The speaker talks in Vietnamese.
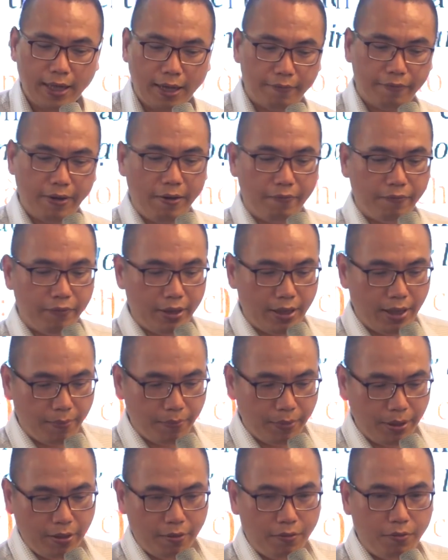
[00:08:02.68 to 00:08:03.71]
giải pháp về
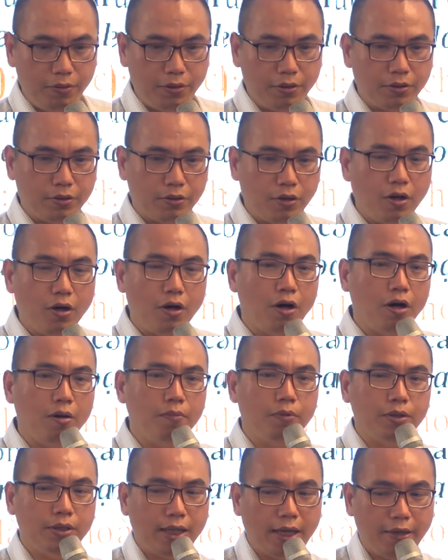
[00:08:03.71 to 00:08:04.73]
điểm yếu, cho họ
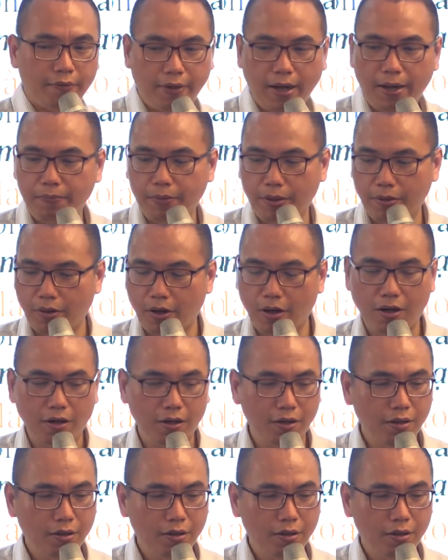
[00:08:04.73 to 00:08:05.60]
một giải pháp nào đó.